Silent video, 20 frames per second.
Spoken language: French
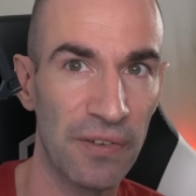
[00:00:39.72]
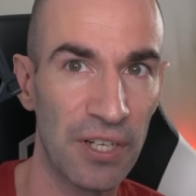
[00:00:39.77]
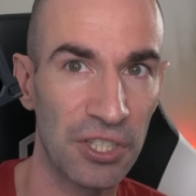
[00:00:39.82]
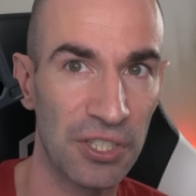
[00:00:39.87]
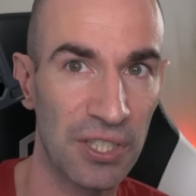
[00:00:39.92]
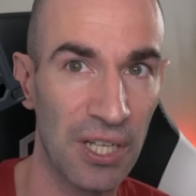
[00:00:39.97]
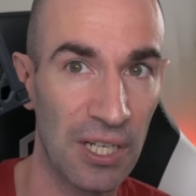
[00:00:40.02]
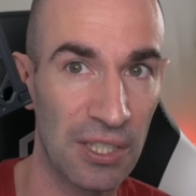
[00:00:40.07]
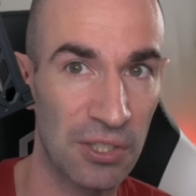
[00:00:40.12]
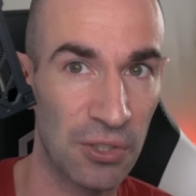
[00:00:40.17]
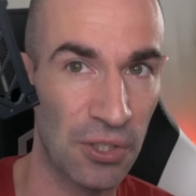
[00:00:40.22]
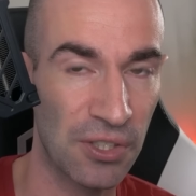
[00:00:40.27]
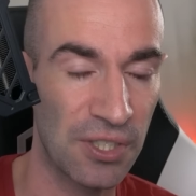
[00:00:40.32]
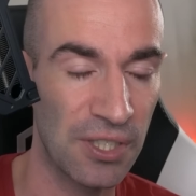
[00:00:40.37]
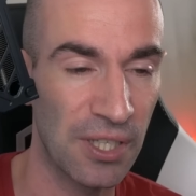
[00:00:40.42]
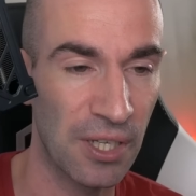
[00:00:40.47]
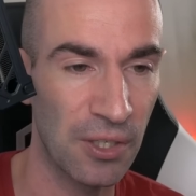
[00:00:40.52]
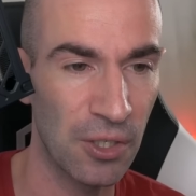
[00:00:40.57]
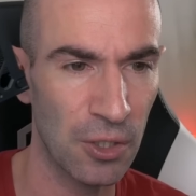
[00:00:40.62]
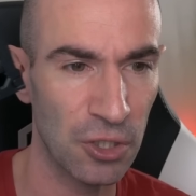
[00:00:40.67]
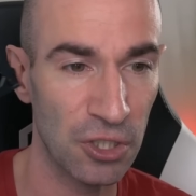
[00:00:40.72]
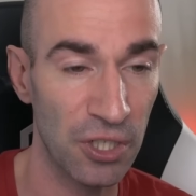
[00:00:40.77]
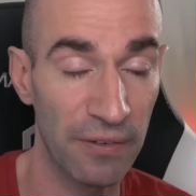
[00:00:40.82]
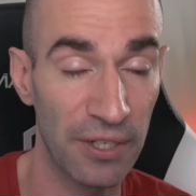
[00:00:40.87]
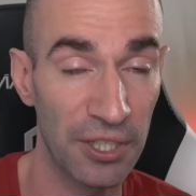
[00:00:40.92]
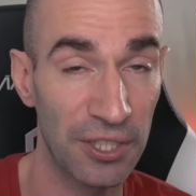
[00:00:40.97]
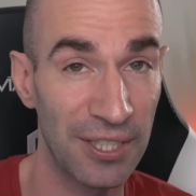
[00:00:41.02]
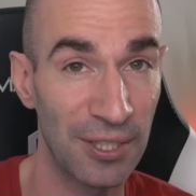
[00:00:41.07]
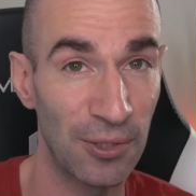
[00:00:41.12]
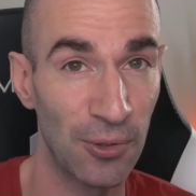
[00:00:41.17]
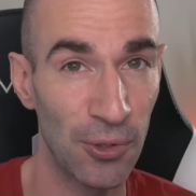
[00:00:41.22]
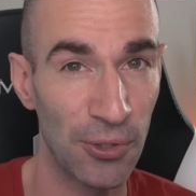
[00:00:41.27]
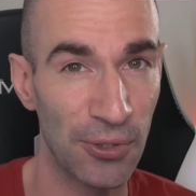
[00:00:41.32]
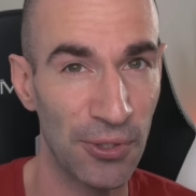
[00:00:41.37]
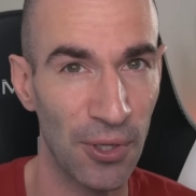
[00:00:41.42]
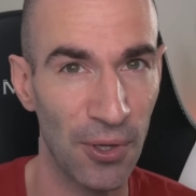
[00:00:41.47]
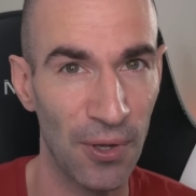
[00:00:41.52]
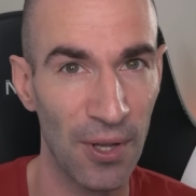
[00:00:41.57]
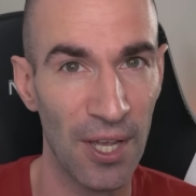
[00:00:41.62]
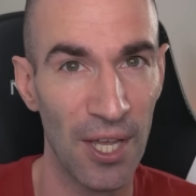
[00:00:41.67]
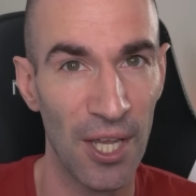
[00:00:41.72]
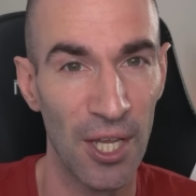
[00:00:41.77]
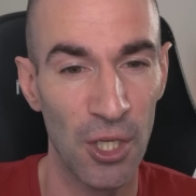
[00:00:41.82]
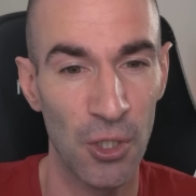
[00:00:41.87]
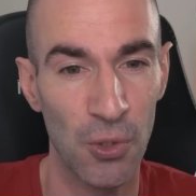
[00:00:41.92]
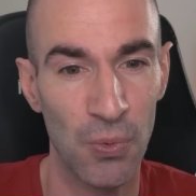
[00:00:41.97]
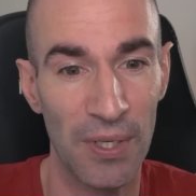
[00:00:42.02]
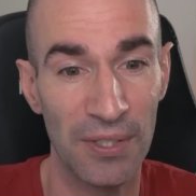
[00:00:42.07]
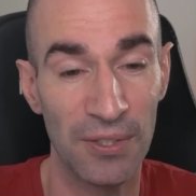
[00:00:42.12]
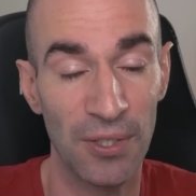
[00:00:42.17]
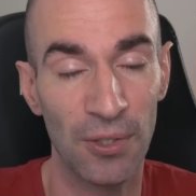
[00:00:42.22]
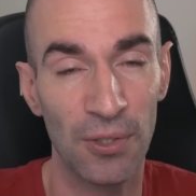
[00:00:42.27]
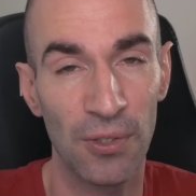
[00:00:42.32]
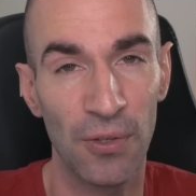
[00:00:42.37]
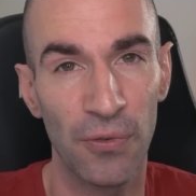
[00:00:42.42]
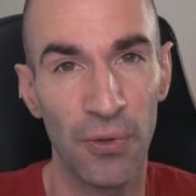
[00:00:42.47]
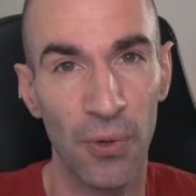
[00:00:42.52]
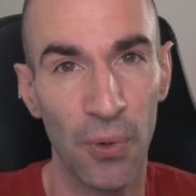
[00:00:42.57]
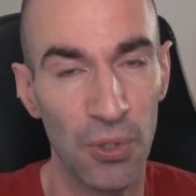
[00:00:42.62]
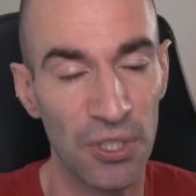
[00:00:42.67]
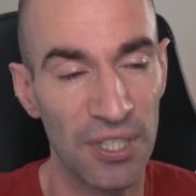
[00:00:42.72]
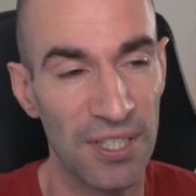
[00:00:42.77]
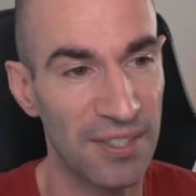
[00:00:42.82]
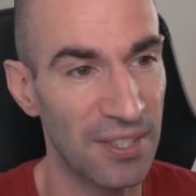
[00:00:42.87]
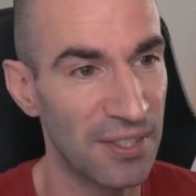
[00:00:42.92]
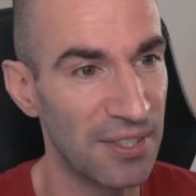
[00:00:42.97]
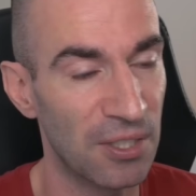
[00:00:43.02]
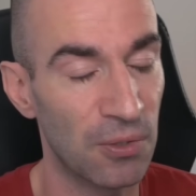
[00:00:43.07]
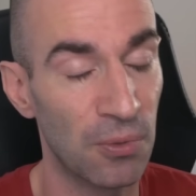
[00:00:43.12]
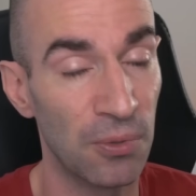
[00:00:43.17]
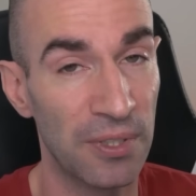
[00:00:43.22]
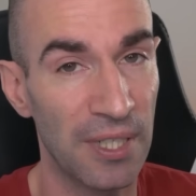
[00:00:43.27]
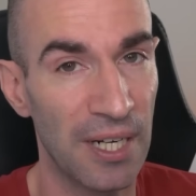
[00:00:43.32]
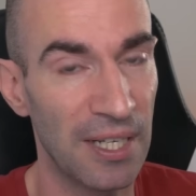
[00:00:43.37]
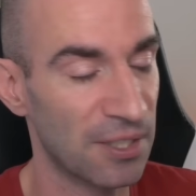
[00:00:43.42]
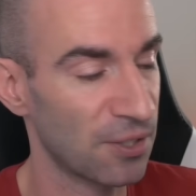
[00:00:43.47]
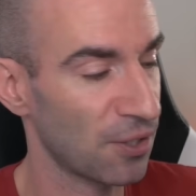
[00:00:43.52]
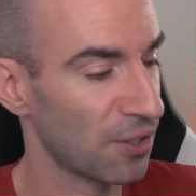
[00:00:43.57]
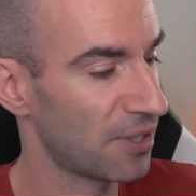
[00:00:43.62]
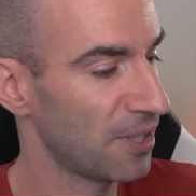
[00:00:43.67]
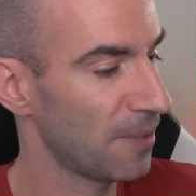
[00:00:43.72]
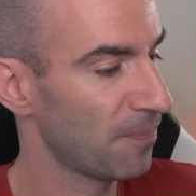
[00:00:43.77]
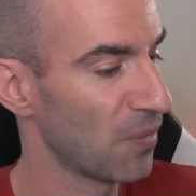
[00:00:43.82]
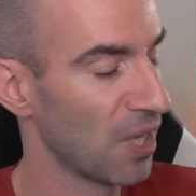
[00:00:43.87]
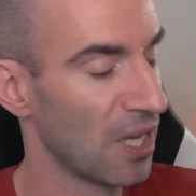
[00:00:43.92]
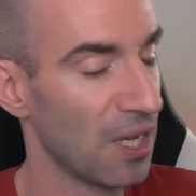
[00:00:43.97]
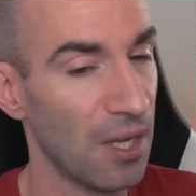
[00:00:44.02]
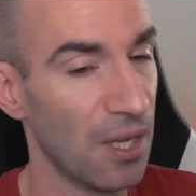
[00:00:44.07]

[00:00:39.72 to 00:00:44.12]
j'avais achetée à la sortie d'ailleurs. Je l'avais achetée 269 euros chez Cdiscount à la sortie.